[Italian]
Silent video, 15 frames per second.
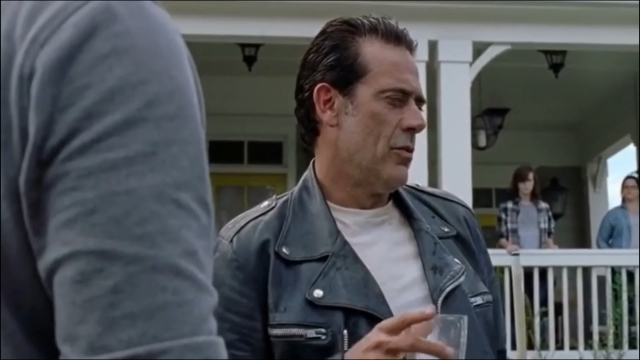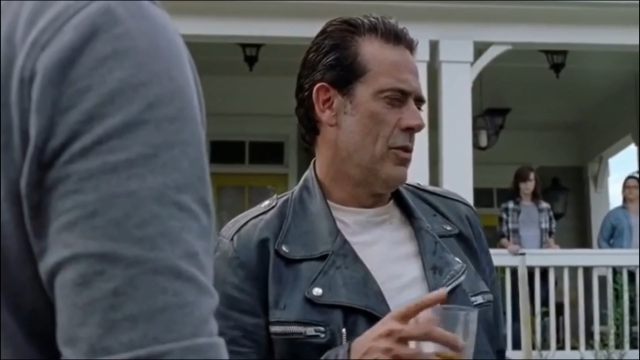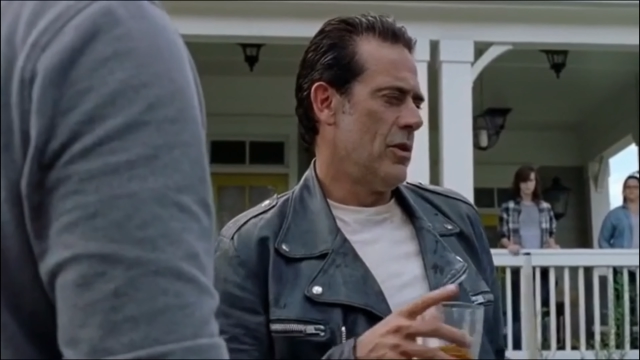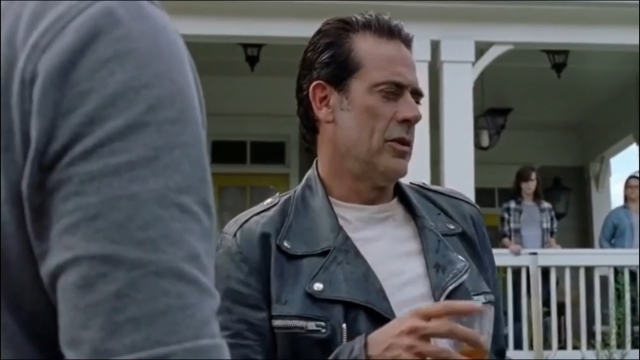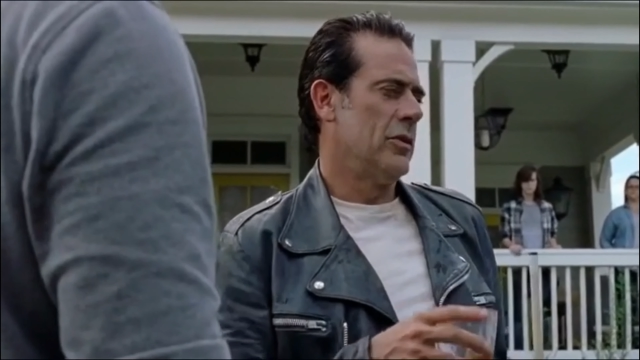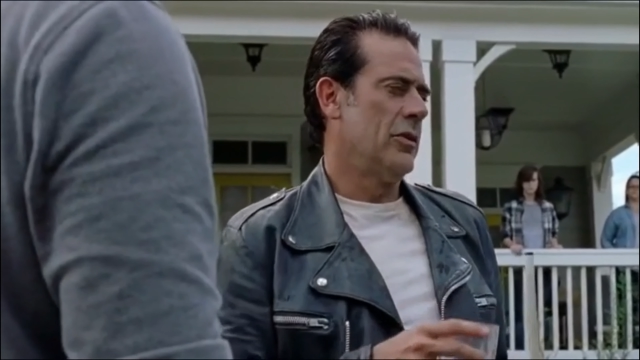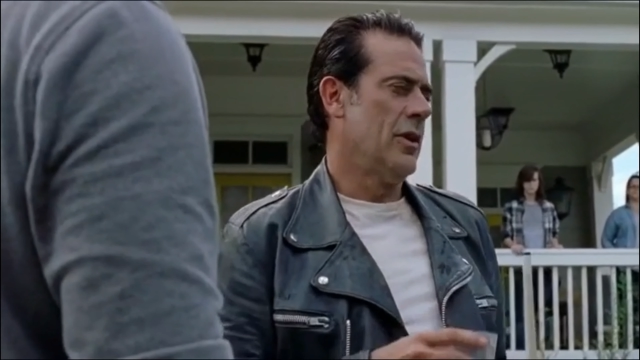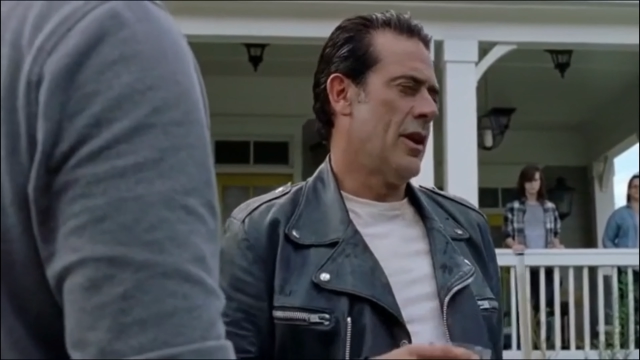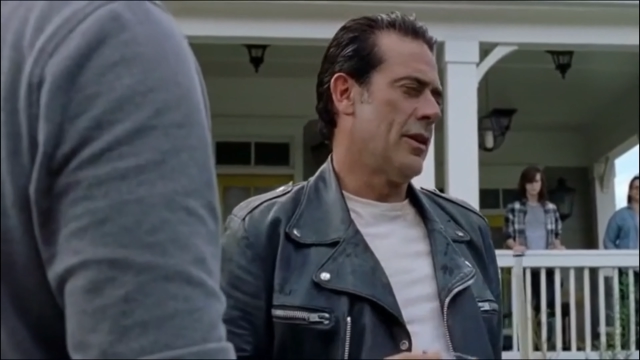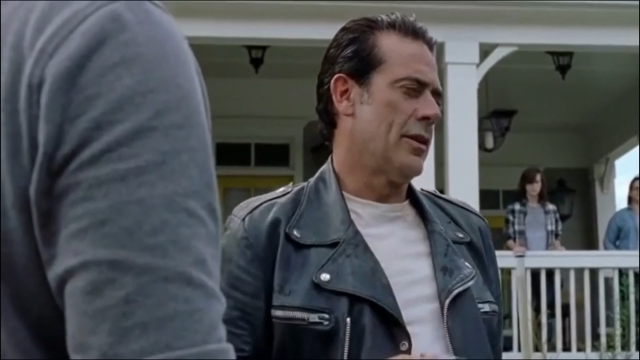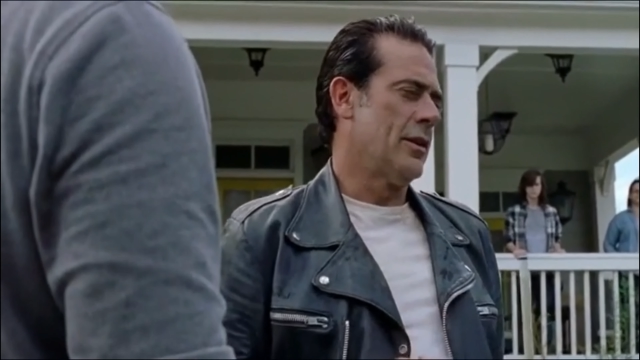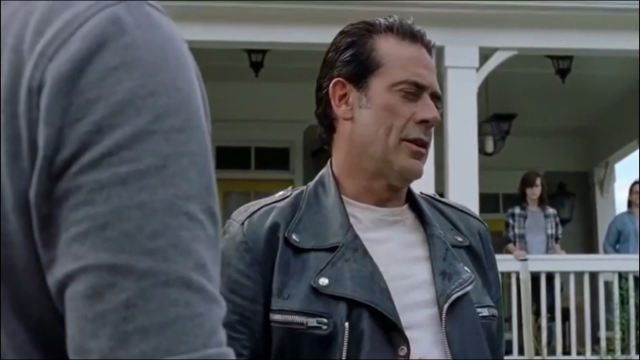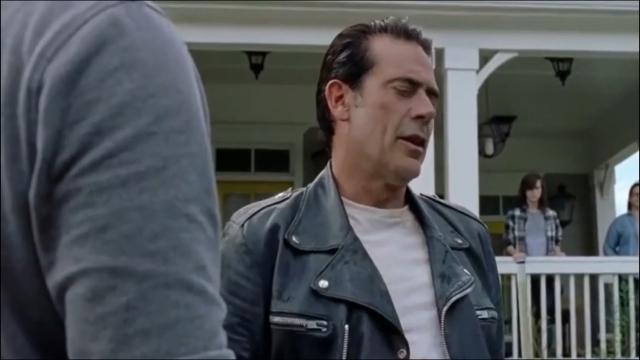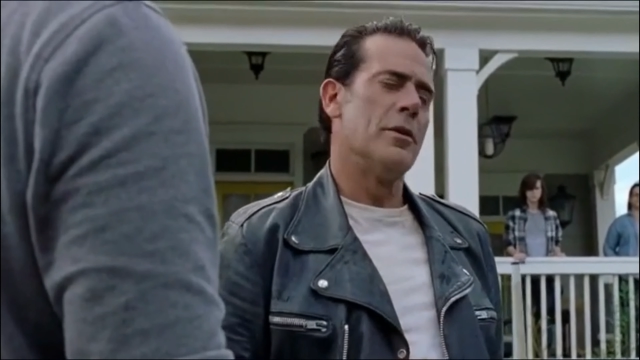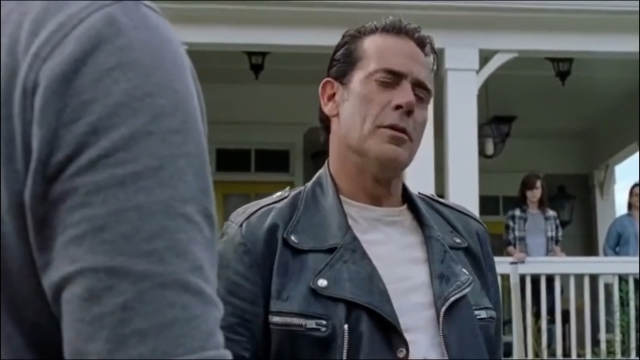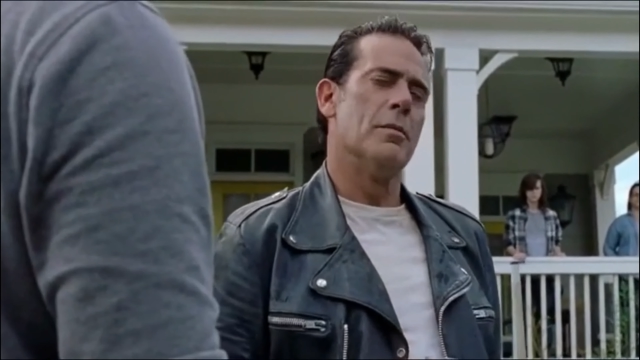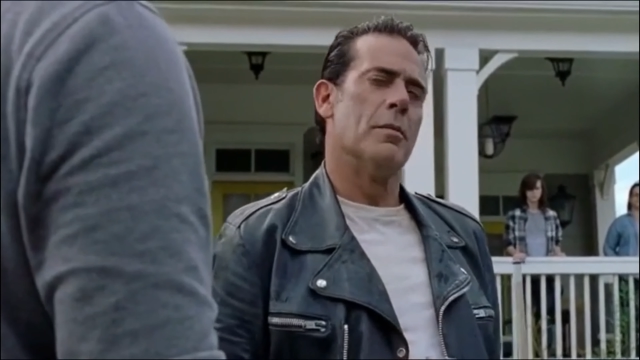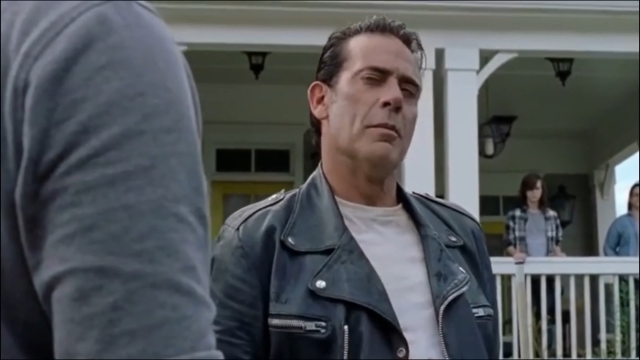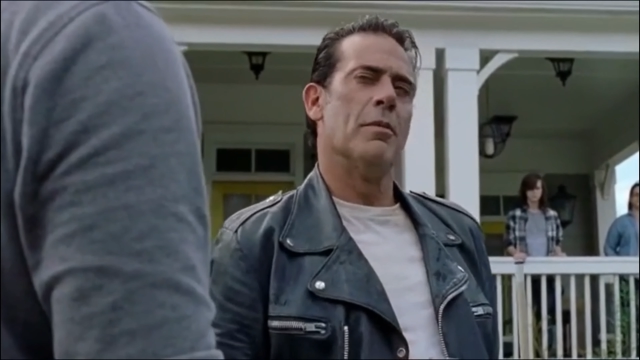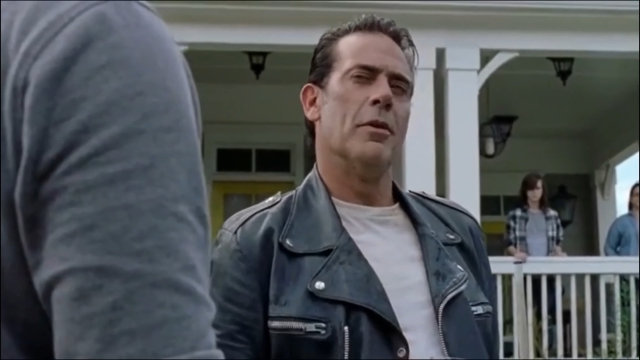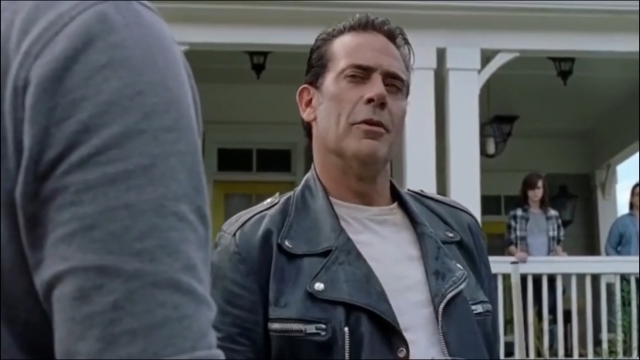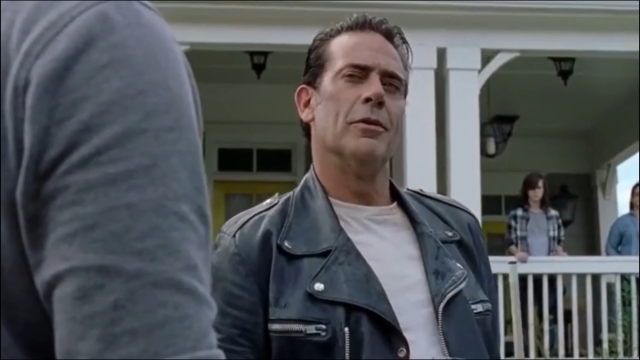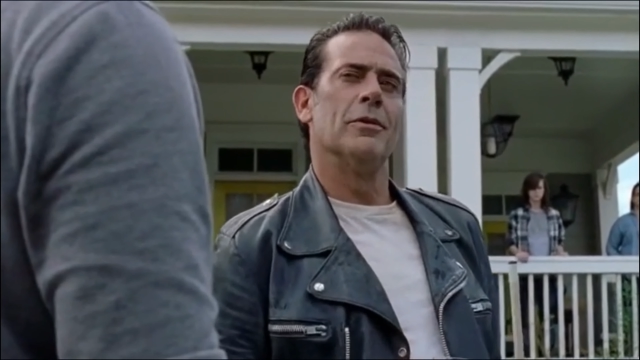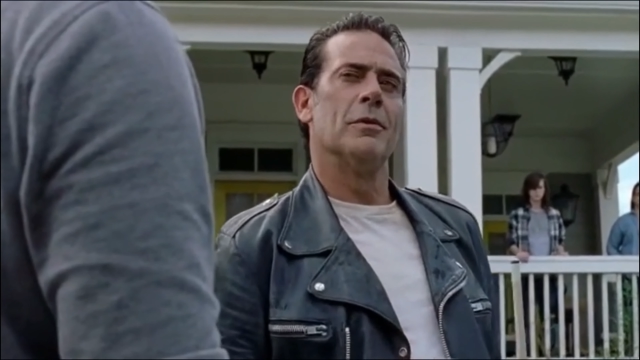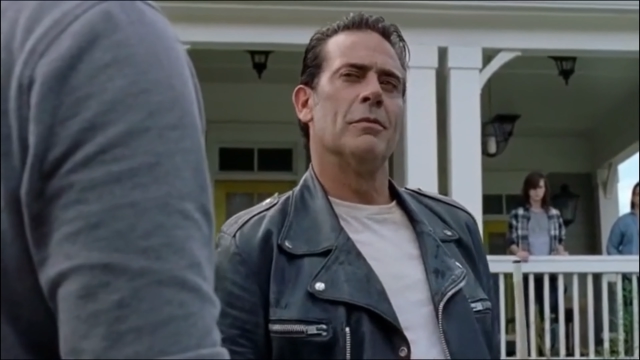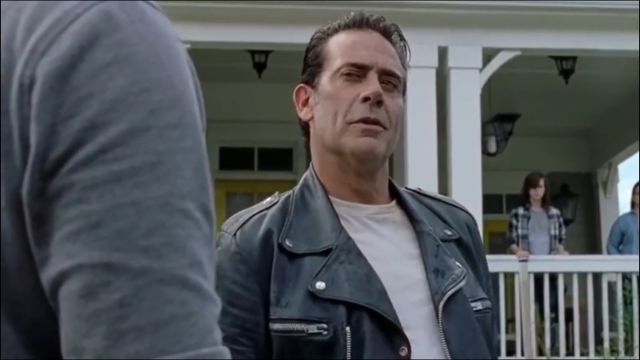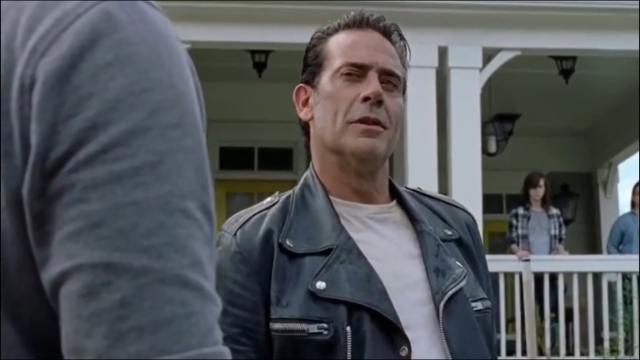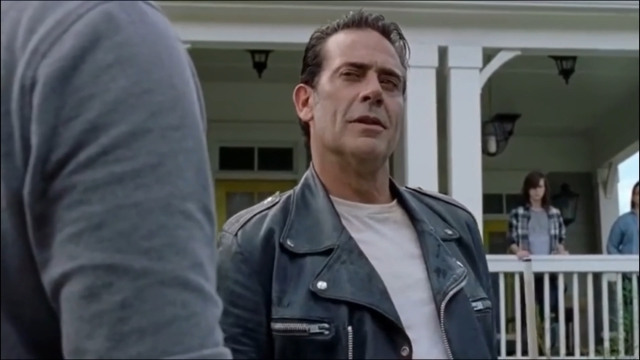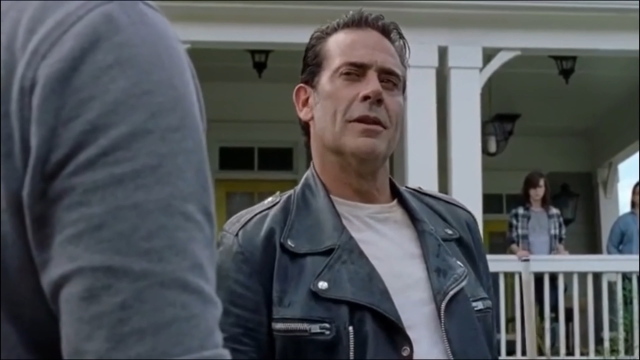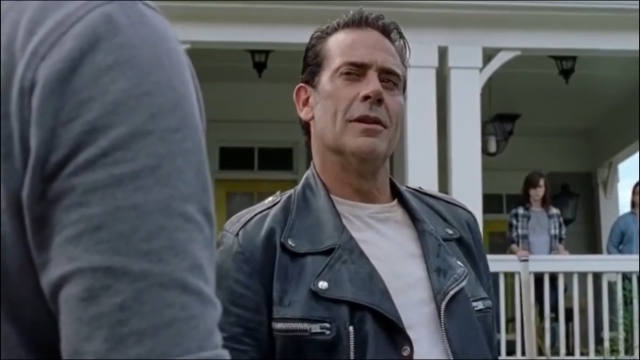E tu cosa vorresti
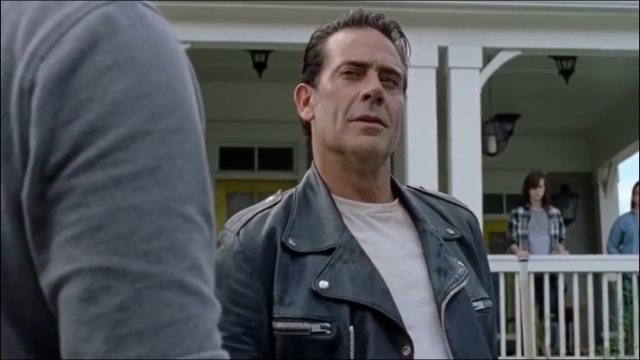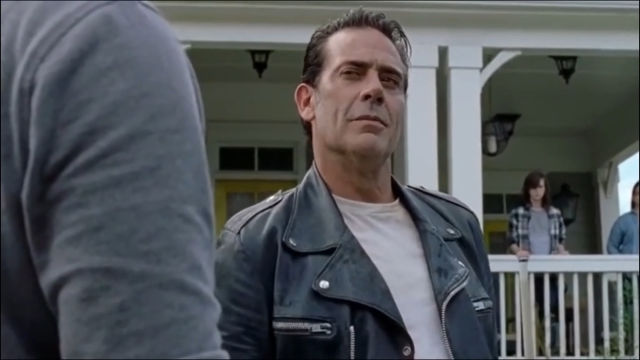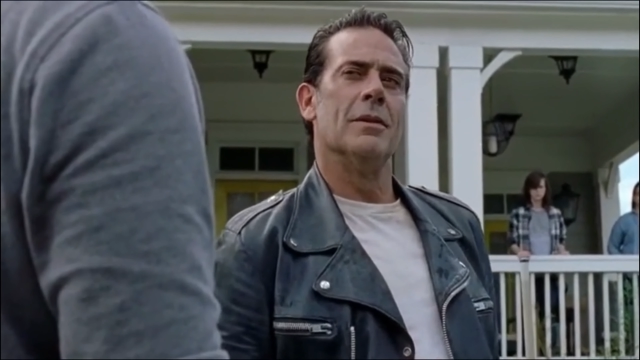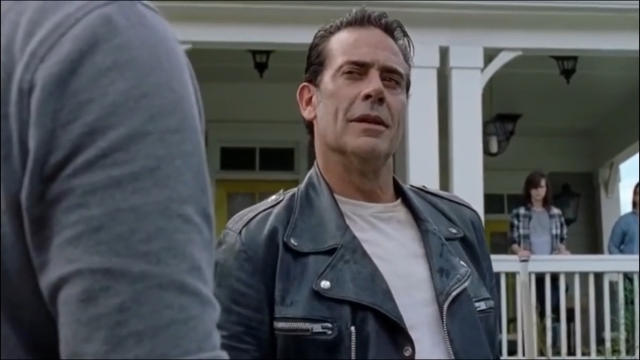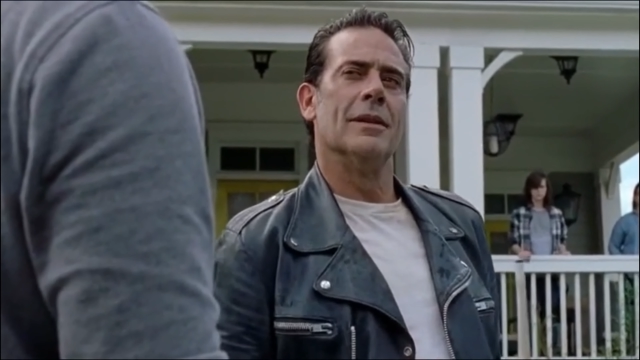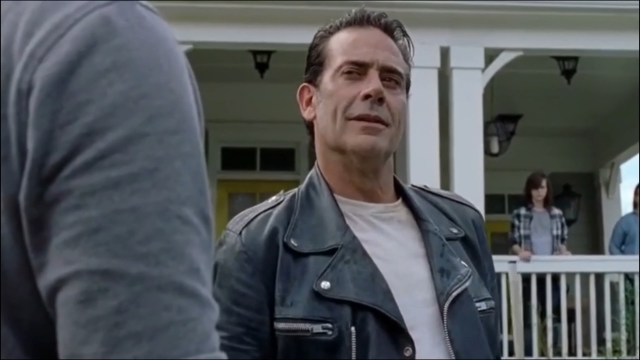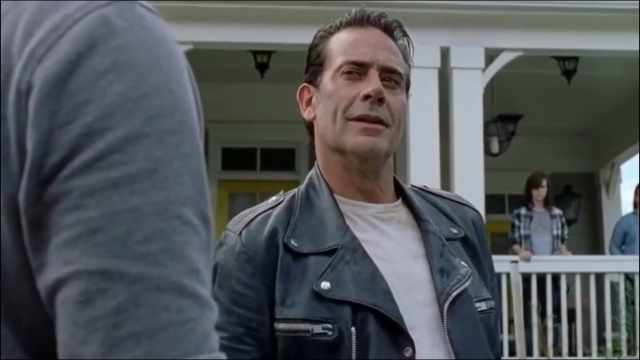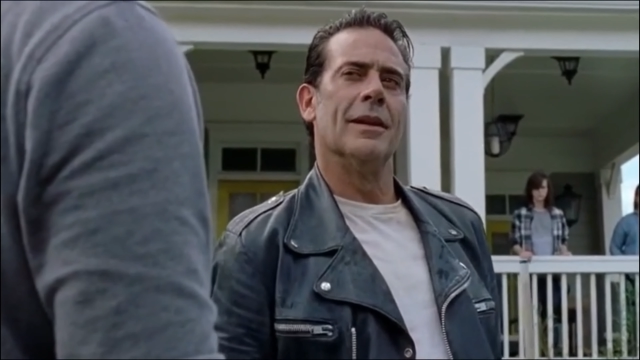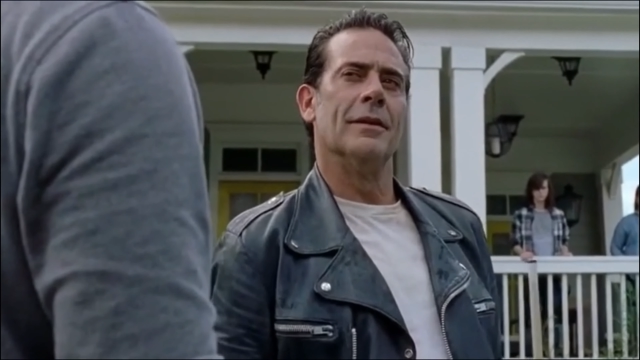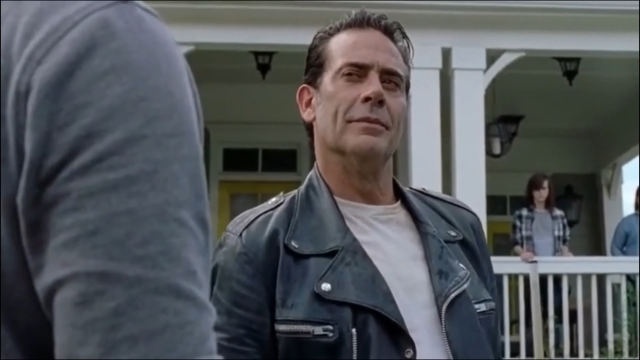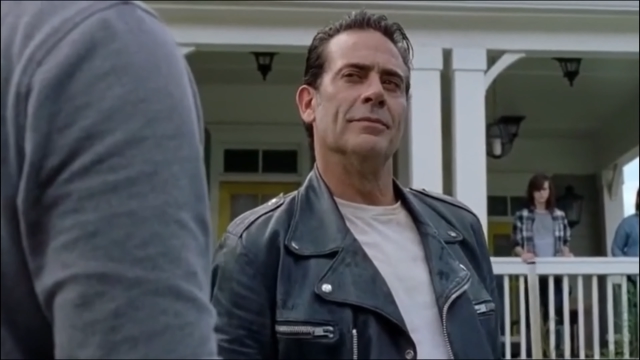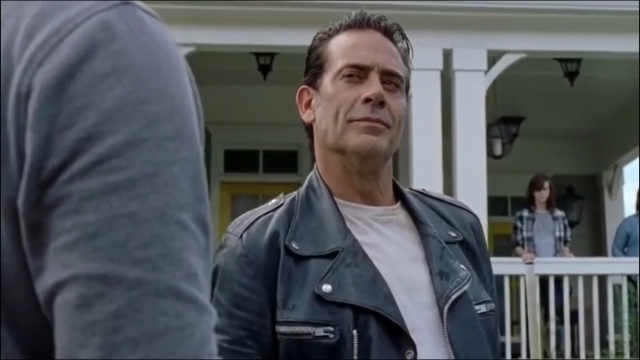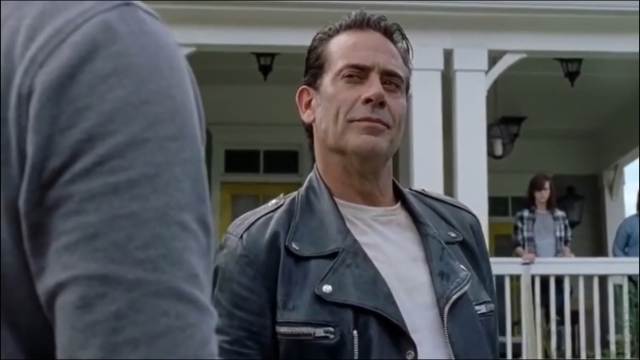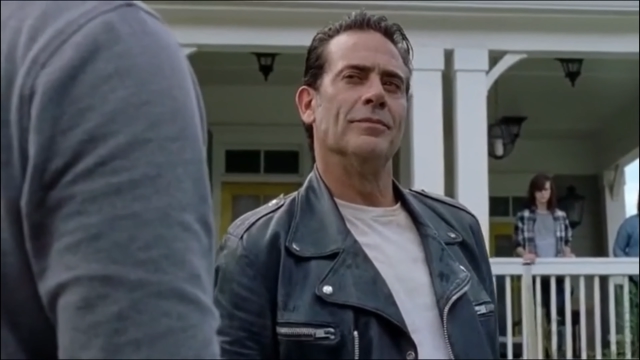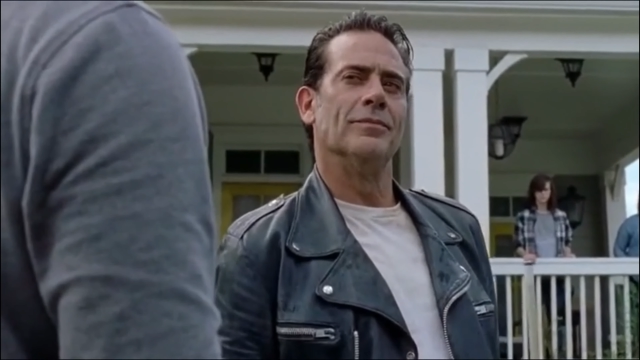proporre esattamente?